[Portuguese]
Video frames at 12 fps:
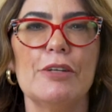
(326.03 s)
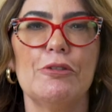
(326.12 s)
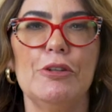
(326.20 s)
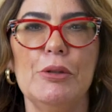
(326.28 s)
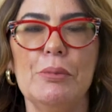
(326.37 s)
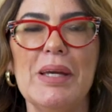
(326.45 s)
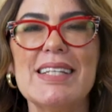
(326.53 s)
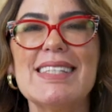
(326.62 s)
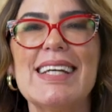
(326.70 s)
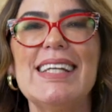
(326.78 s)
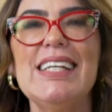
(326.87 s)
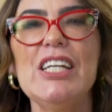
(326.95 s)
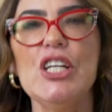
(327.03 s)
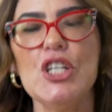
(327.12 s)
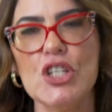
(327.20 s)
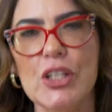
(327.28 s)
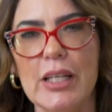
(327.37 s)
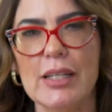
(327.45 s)
firmeza e
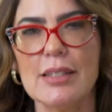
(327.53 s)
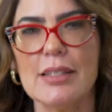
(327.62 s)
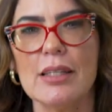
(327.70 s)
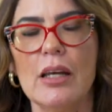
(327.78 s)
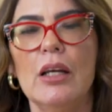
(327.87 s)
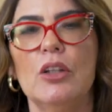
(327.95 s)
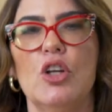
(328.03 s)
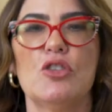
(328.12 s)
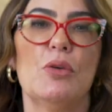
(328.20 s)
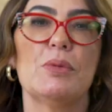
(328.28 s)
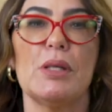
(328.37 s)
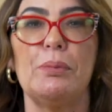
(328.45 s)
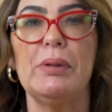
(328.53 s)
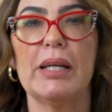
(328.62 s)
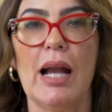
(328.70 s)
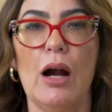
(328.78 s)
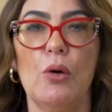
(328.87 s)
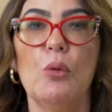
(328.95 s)
rigidez nós vamos
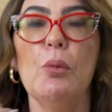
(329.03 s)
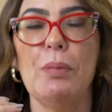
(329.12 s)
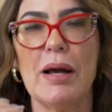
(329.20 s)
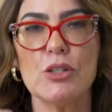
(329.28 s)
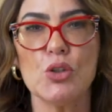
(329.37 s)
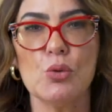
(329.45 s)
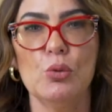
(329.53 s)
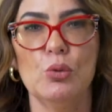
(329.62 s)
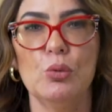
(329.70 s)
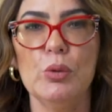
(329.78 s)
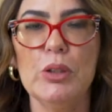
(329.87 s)
aplicar o passo 1 e